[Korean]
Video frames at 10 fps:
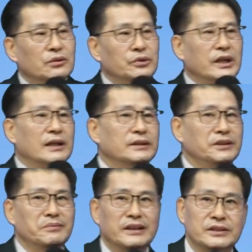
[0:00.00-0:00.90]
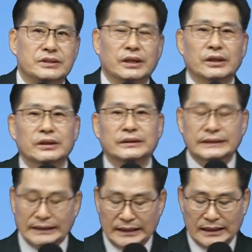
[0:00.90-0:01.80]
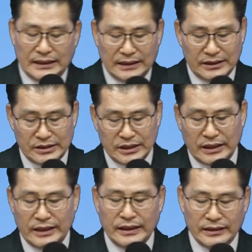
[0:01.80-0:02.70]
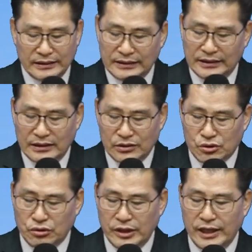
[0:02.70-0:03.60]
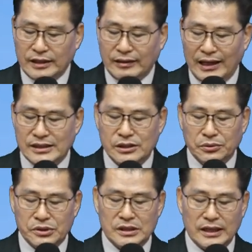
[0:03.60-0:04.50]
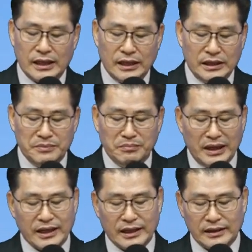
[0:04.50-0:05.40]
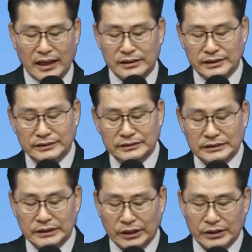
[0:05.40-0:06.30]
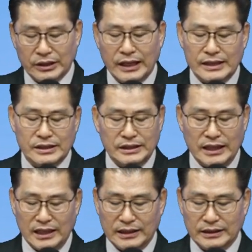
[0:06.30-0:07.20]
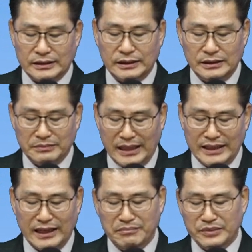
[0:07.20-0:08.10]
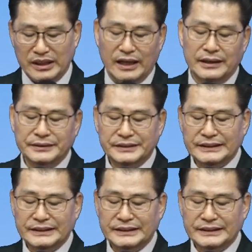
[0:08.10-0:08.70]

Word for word: 우리가 흔히 말해서 아, 이제 주에 다시 오실 날이 임박했다는 여러 가지 이야기들을 많이 합니다.